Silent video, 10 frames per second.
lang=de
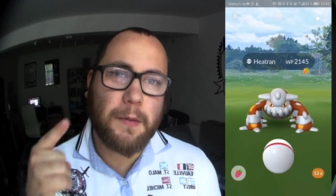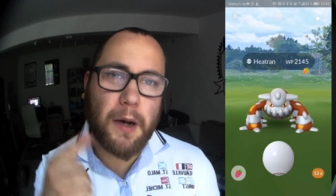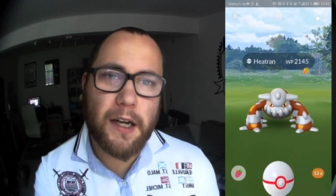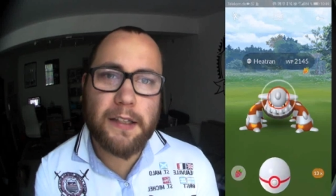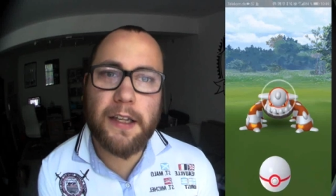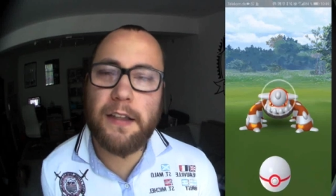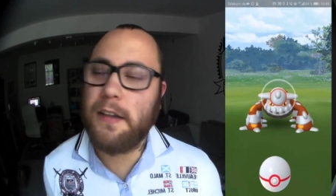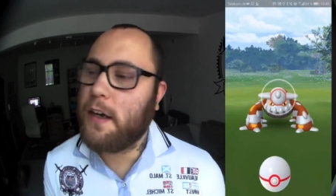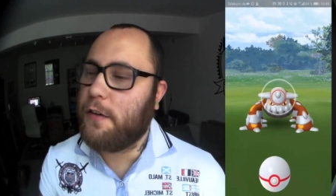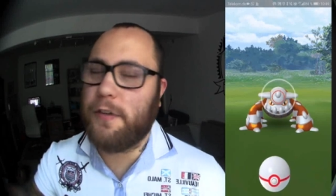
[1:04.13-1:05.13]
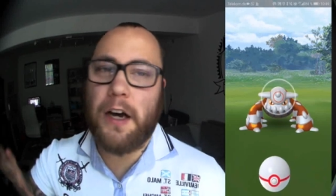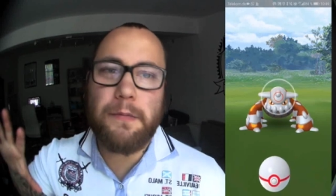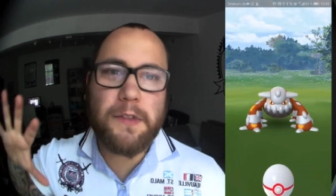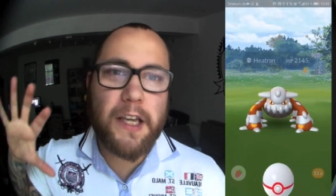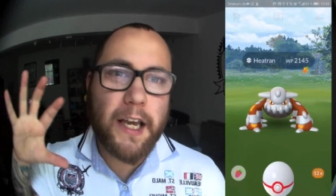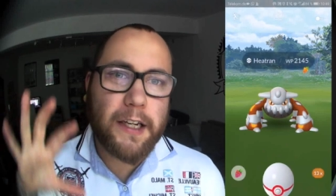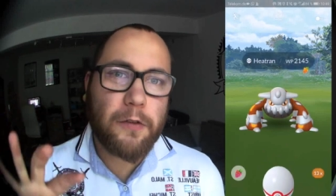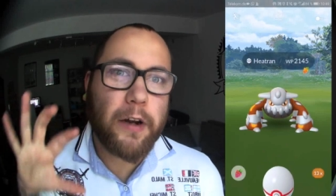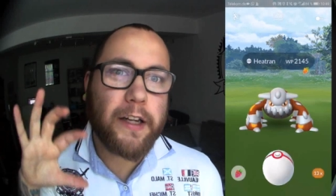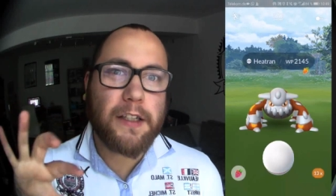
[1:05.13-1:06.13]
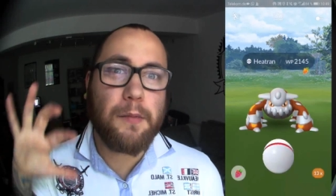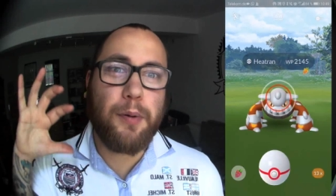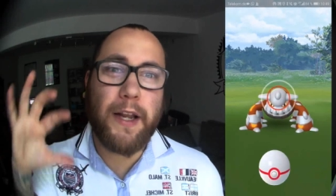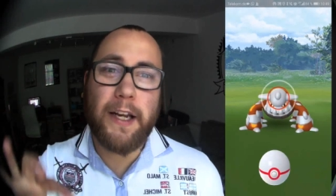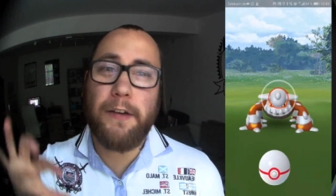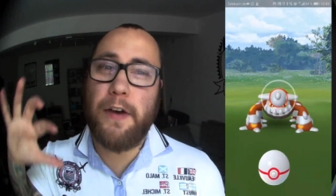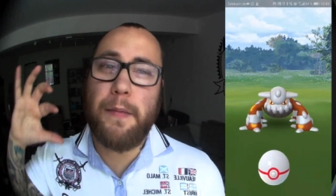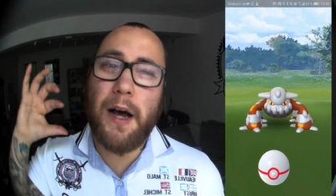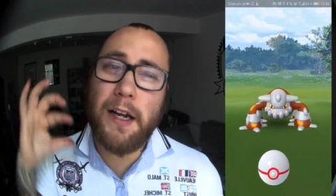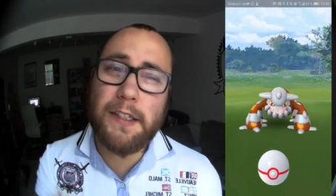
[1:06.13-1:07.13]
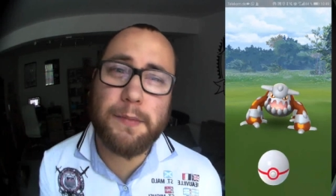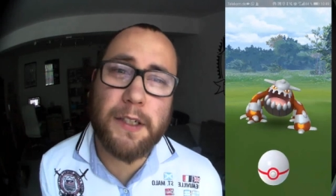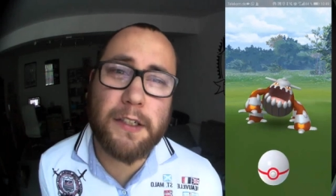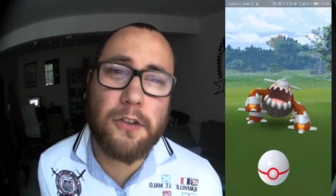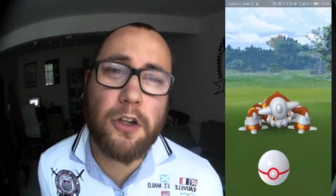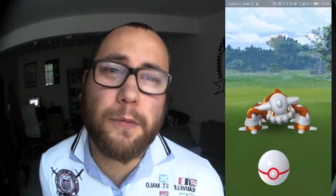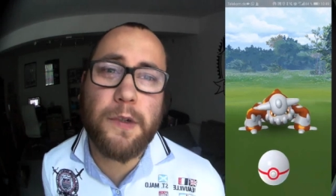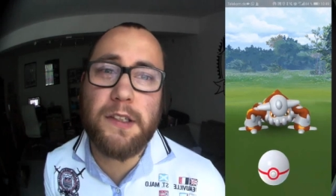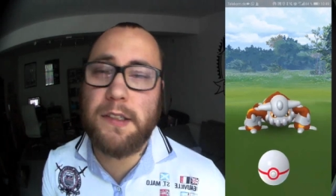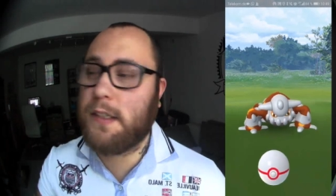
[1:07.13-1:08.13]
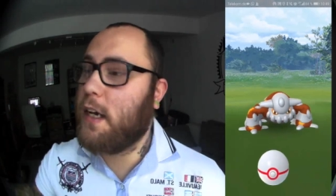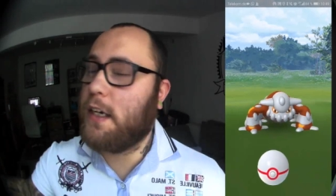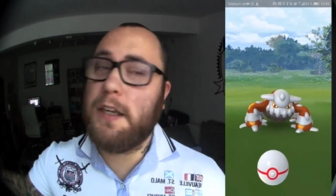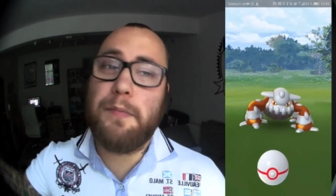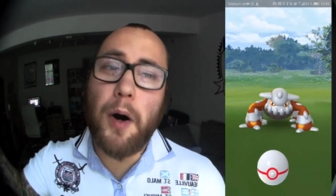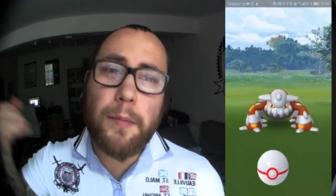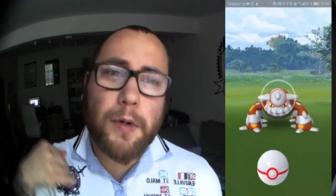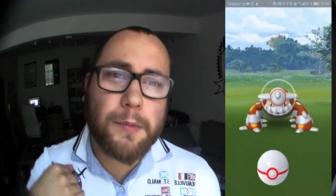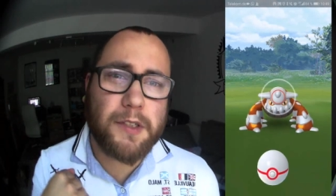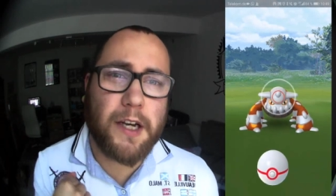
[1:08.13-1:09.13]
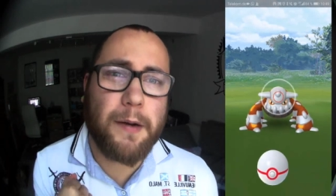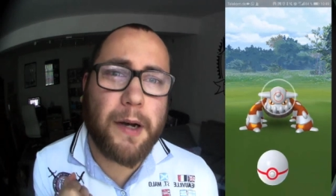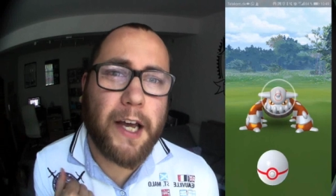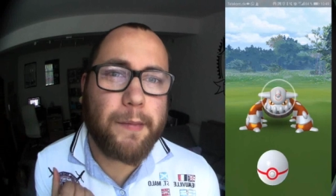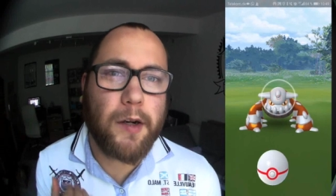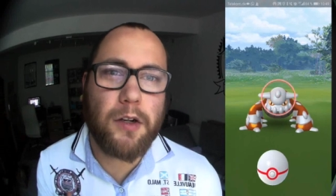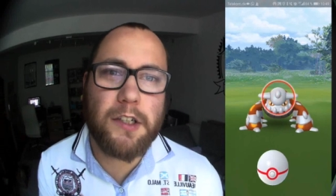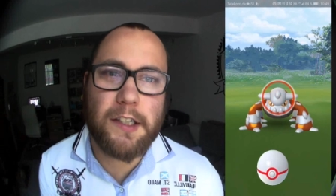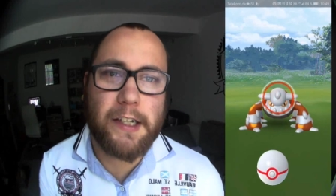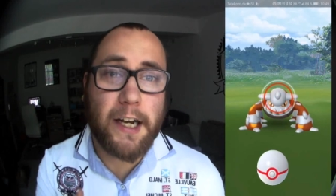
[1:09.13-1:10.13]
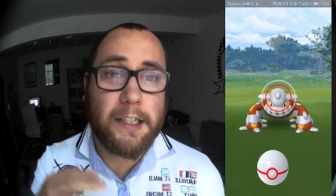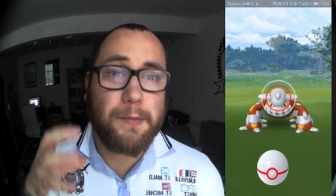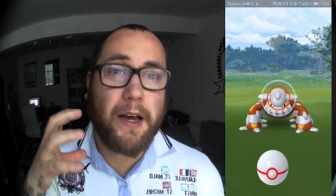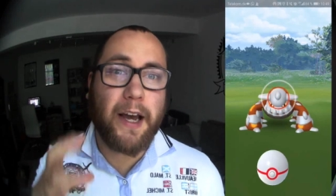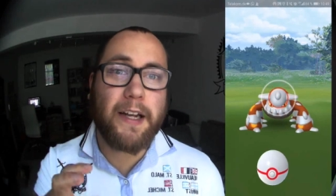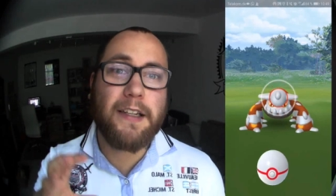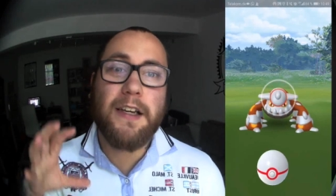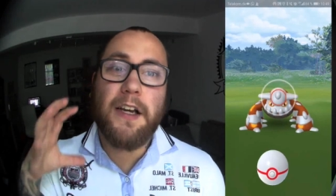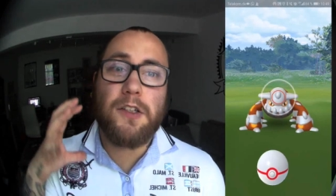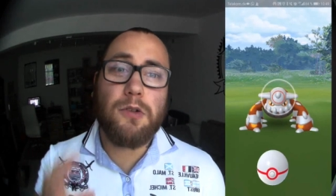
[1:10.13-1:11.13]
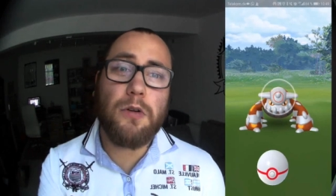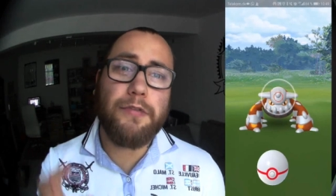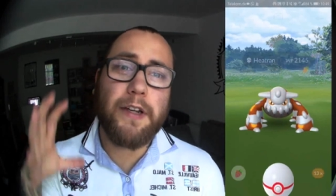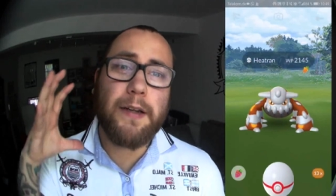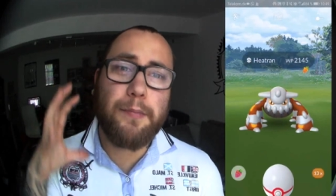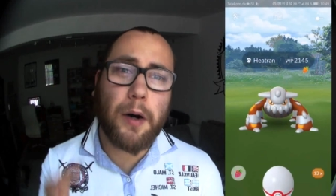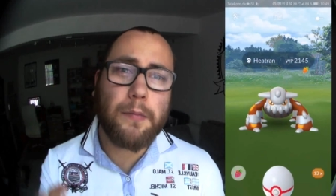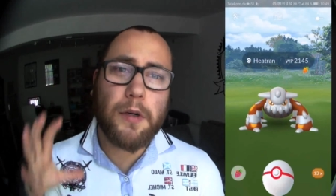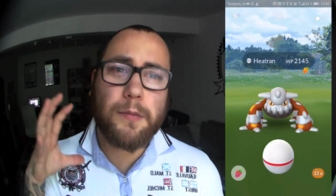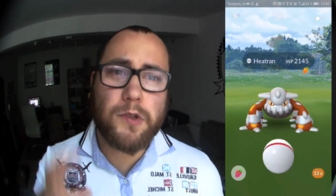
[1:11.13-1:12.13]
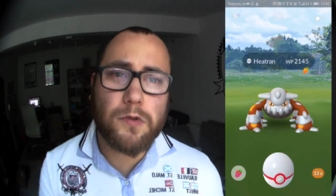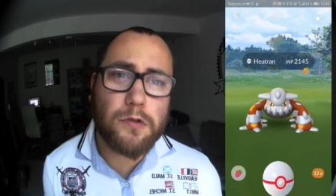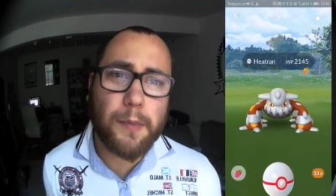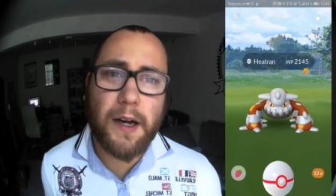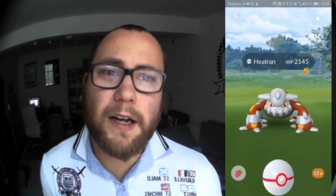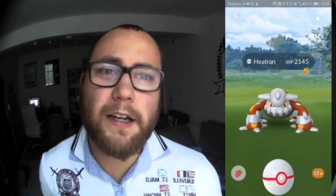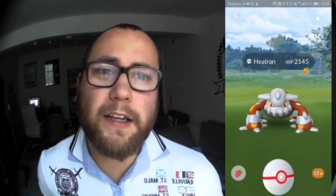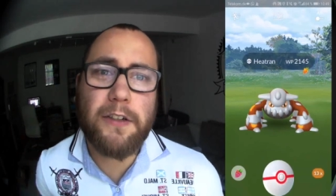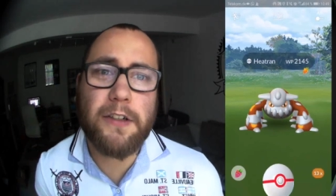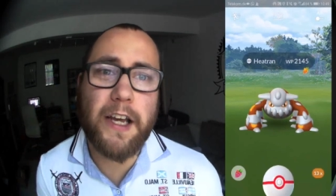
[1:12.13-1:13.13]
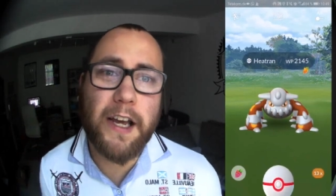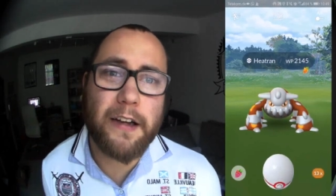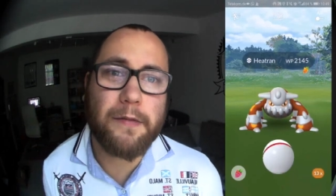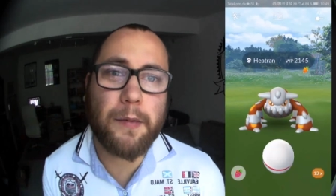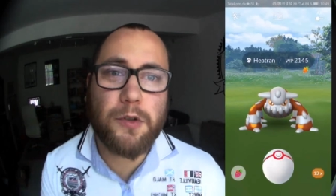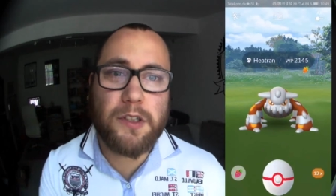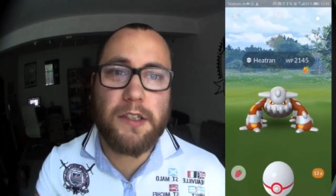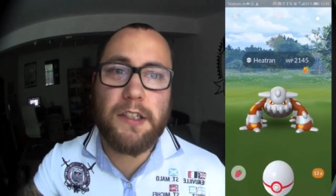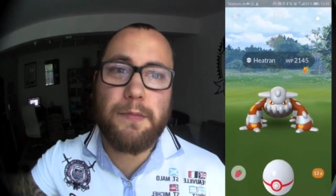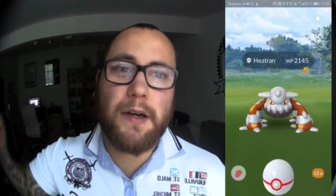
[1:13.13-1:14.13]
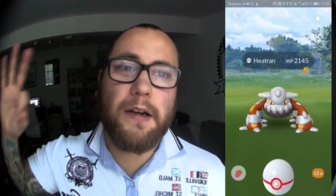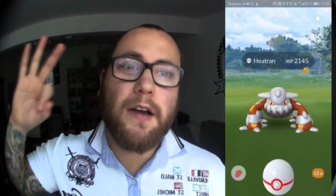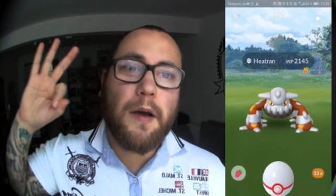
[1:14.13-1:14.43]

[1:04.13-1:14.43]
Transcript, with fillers: dem anderen, wir haben jeden Raid geplättet, wir haben alles mitgenommen und die Bonbons kamen rein, man konnte sich gar nicht mehr retten, so viele Bonbons überall hin und her, wir mussten nicht mal